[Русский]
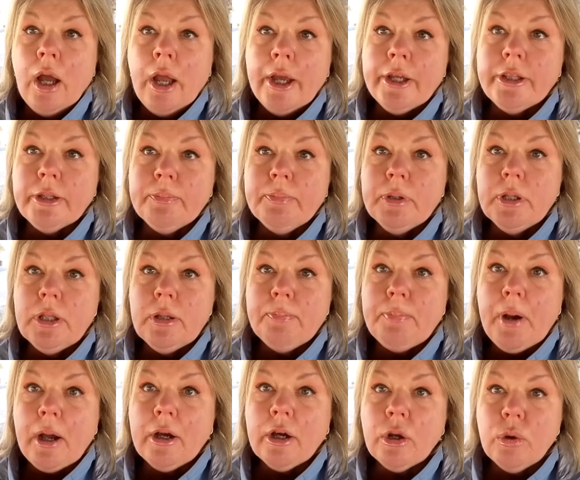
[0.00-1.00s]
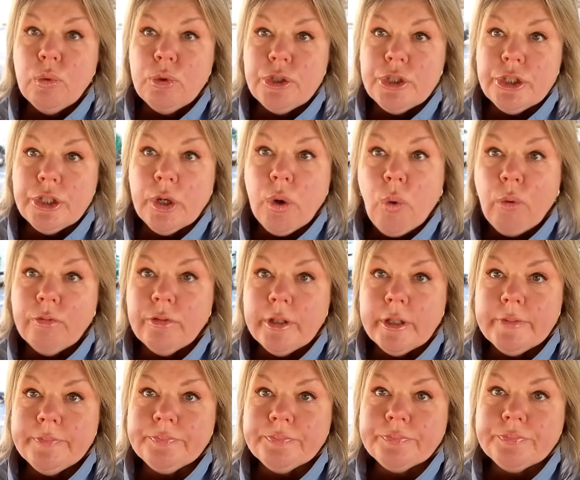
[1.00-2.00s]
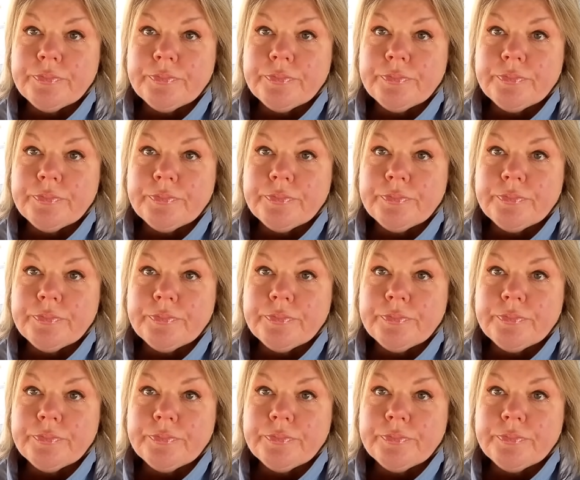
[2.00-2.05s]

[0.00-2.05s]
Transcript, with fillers: это было покруче ровно.